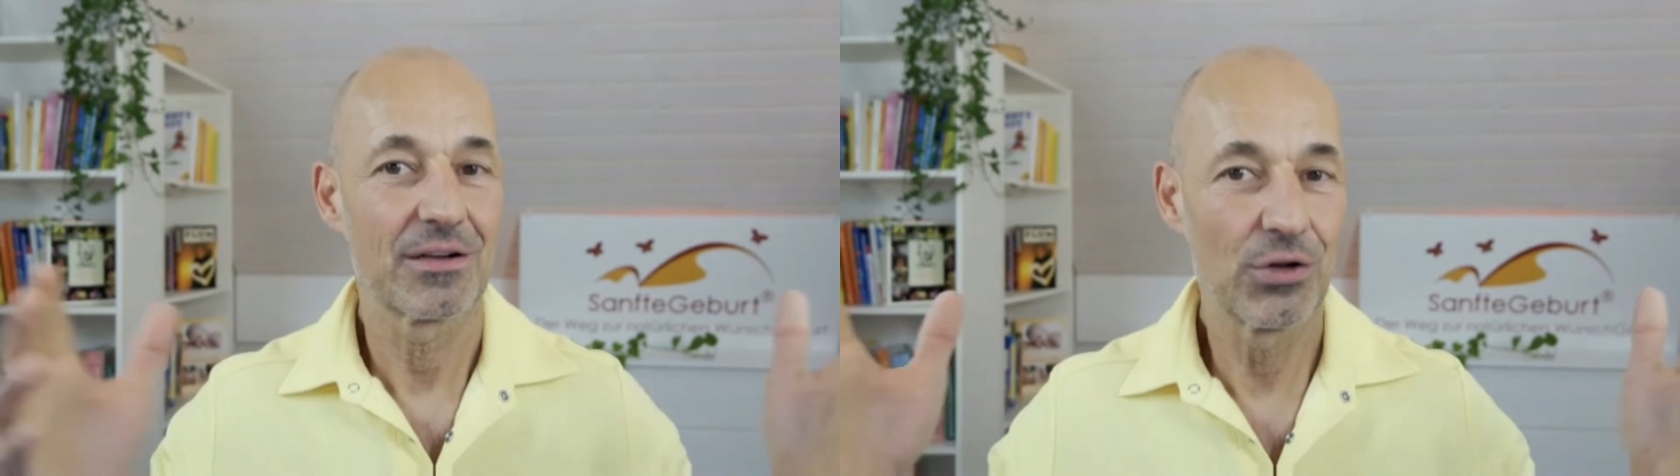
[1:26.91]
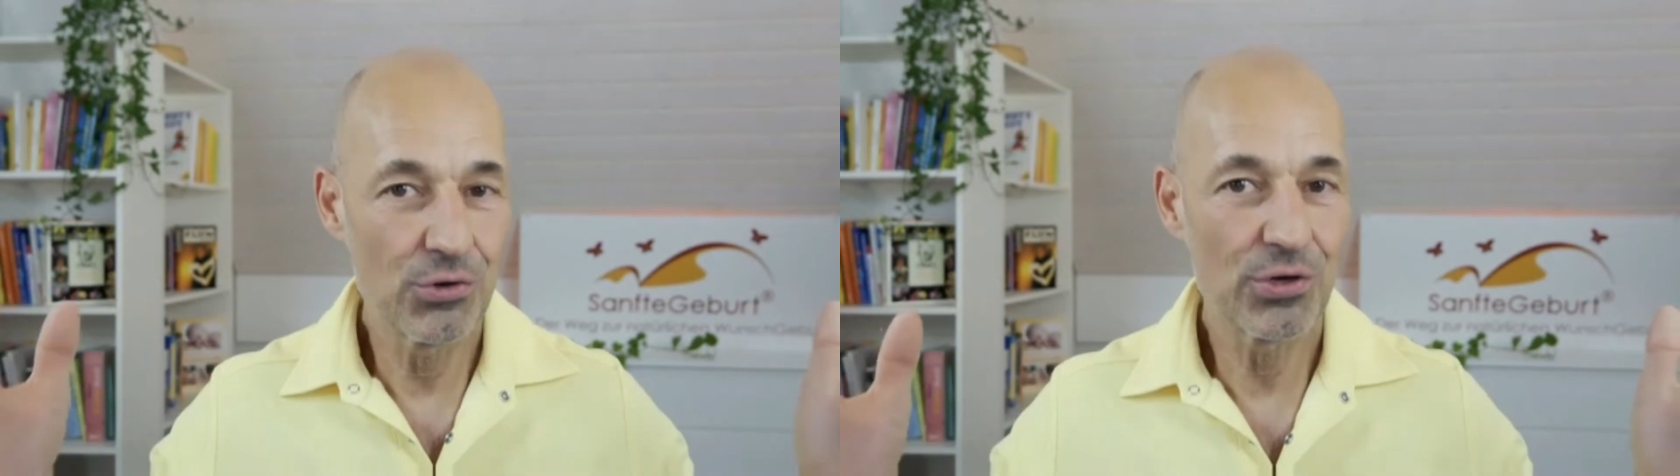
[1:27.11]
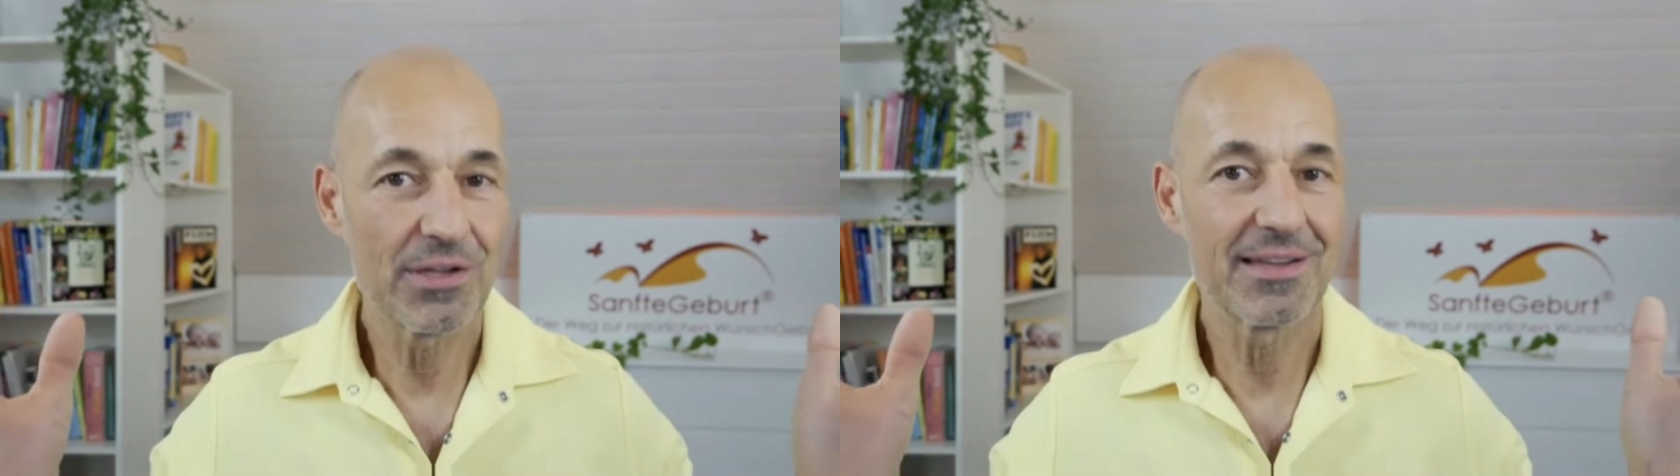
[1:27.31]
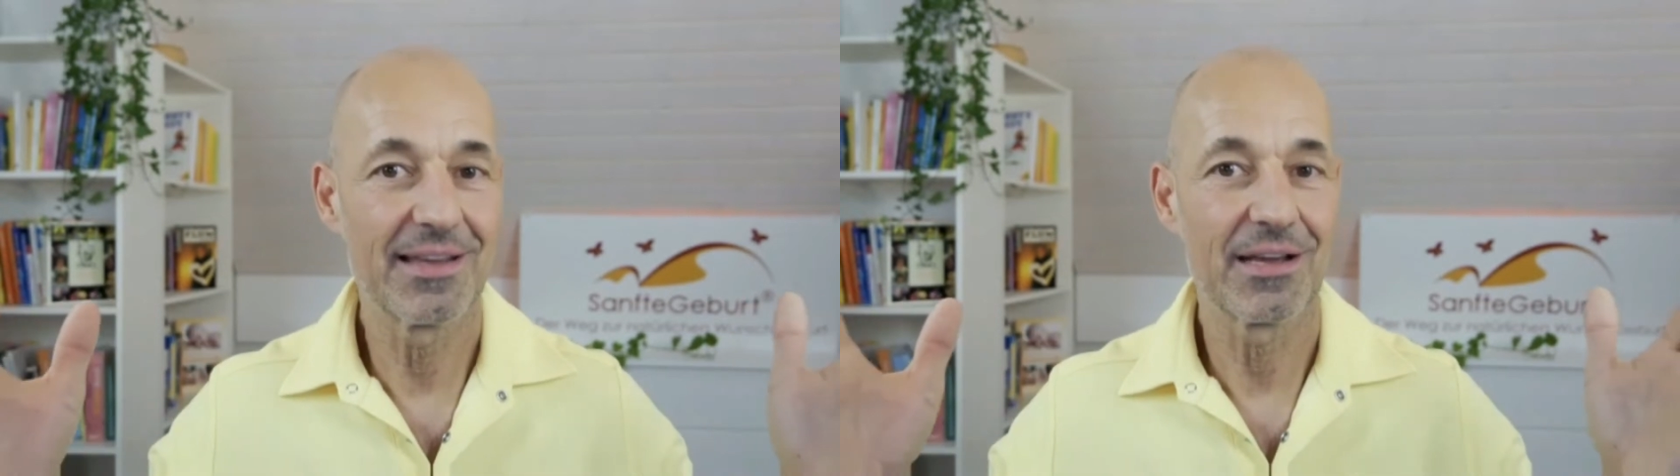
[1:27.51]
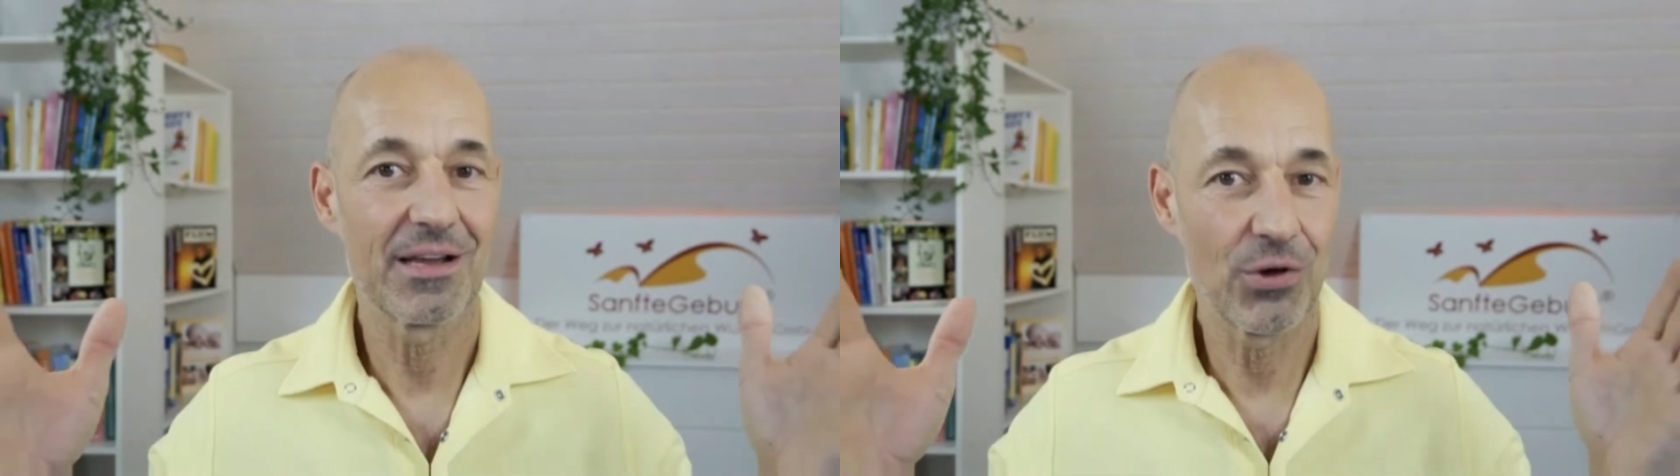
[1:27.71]

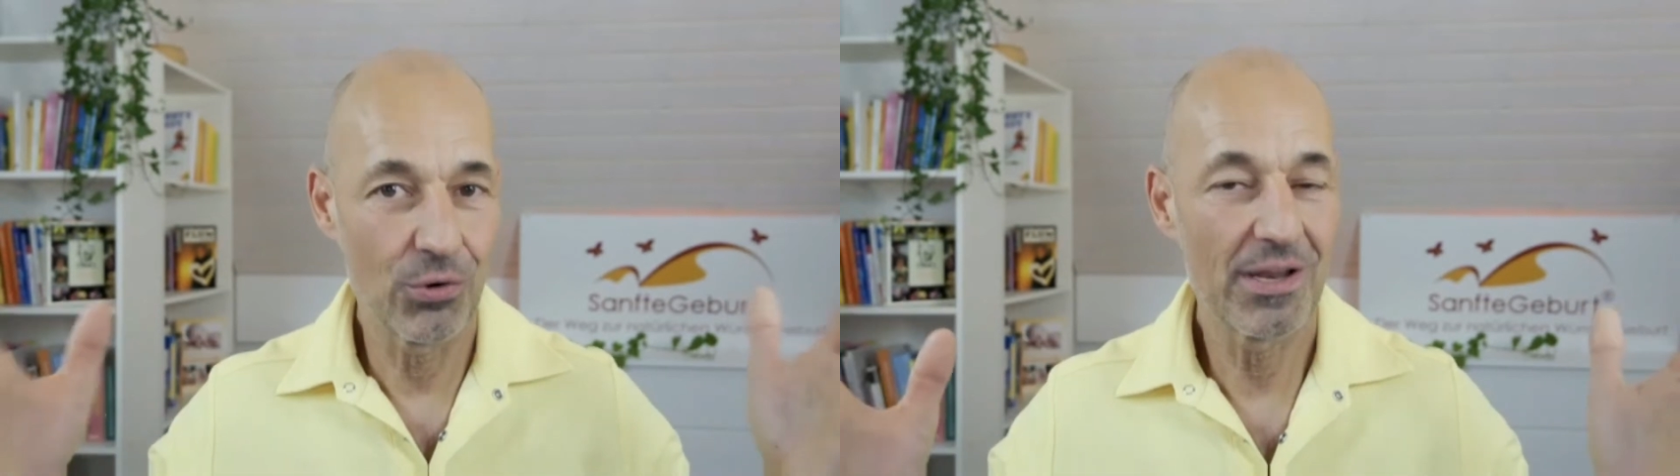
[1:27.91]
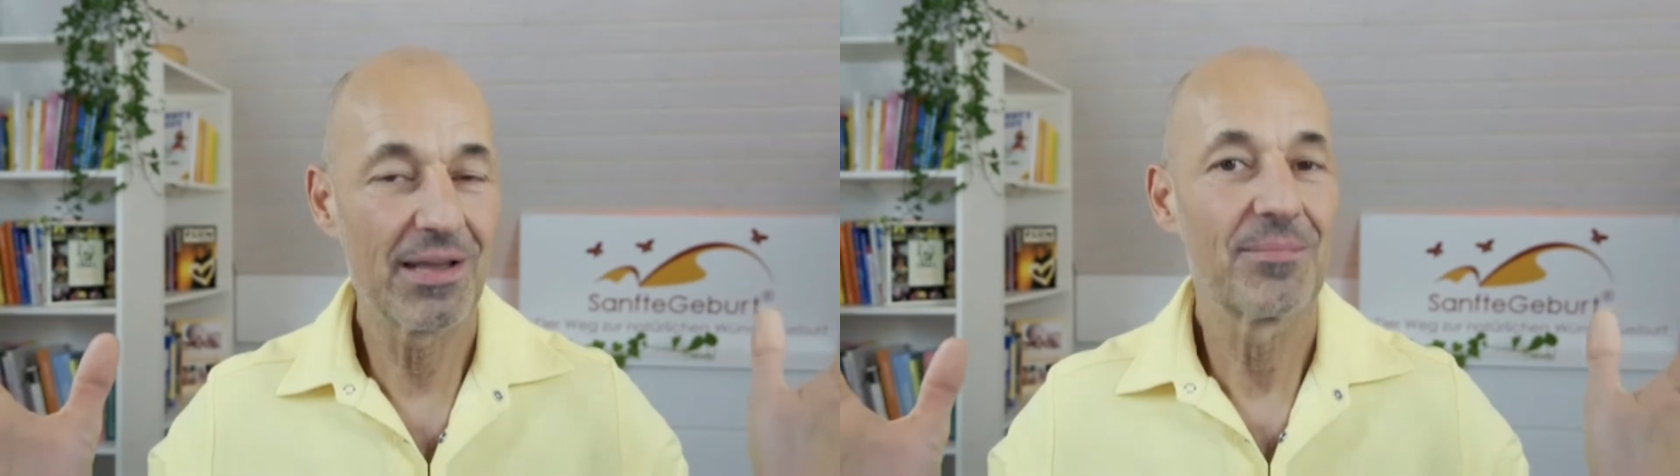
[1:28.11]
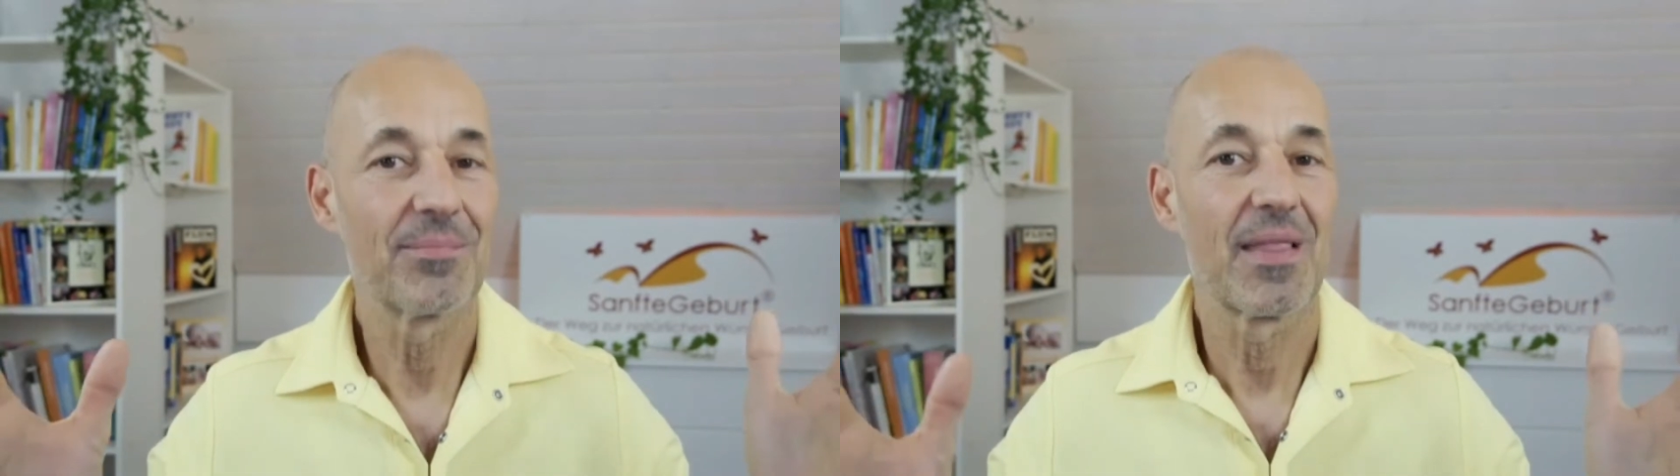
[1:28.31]
glühende Kohle.